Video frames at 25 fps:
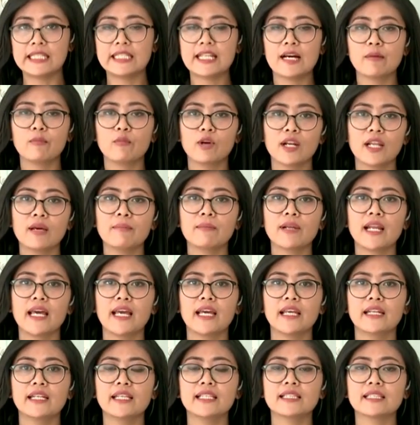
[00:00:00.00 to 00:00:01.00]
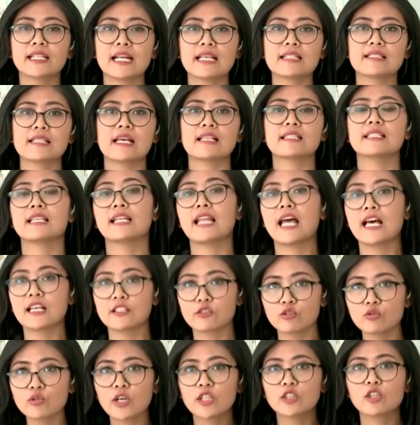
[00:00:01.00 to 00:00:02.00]
tidak boleh melayani transaksi
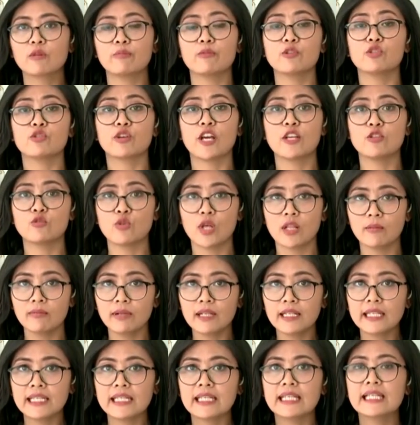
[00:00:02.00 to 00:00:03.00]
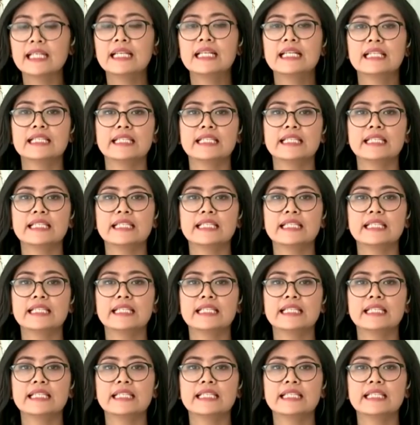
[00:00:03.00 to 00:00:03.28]
langsung ataupun juga jual beli,